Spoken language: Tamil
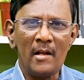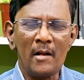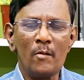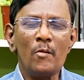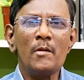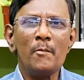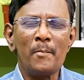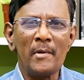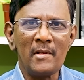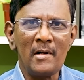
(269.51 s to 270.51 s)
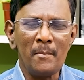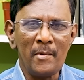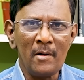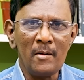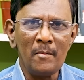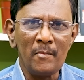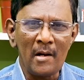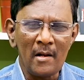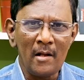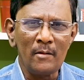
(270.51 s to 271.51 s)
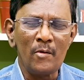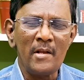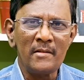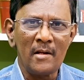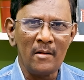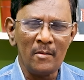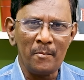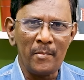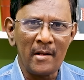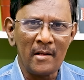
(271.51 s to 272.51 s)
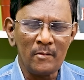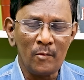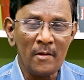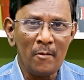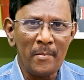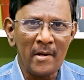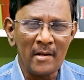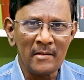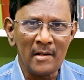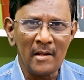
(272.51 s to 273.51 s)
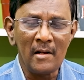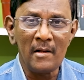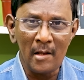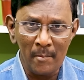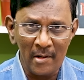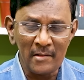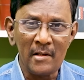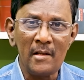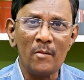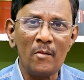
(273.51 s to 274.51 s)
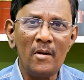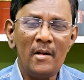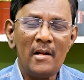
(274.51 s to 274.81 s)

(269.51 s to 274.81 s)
ஏன்னா நூற்றி முப்பத்தி ரெண்டு பேருக்கும் எல்லா துறை சார்ந்தும் பேராசி உதவி பேராசிரியர்களை நியமனம் செய்யணும்